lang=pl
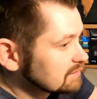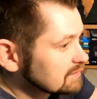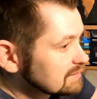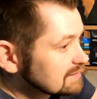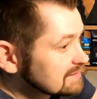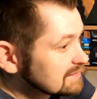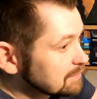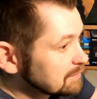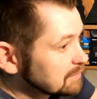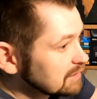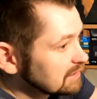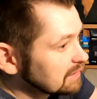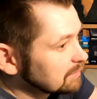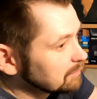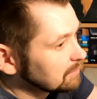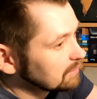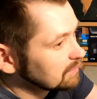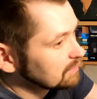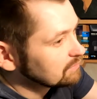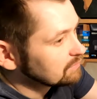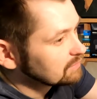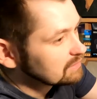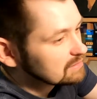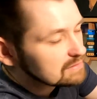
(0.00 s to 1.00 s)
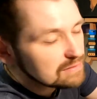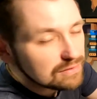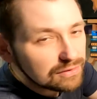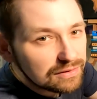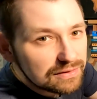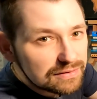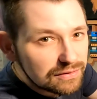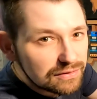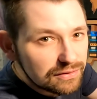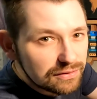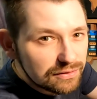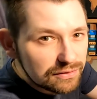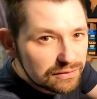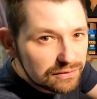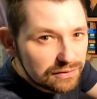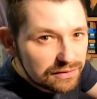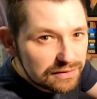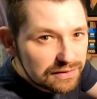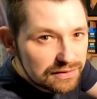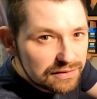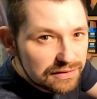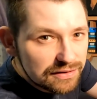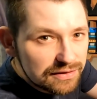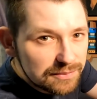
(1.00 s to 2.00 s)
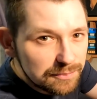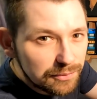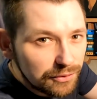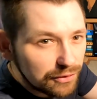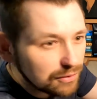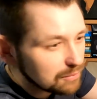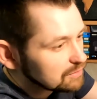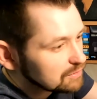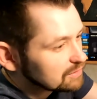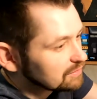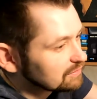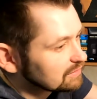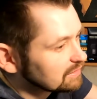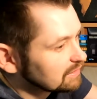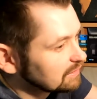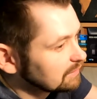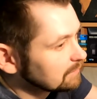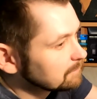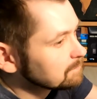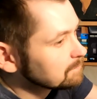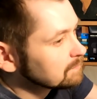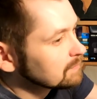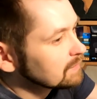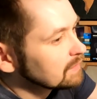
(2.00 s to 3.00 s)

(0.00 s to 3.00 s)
samej kamery, więc no jest to dosyć sporo mi się wydaje.